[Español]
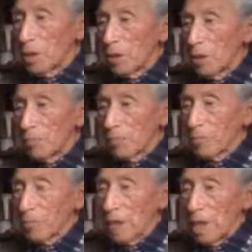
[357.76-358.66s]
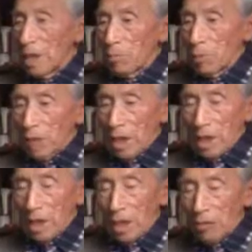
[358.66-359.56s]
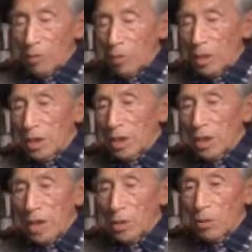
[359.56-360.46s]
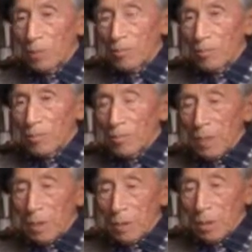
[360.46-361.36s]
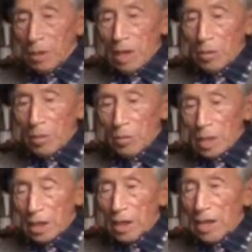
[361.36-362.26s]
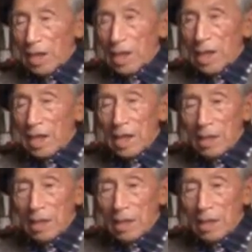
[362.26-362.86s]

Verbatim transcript: digo, era por, la, por el retrato. Pero ya cuando me radiqué acá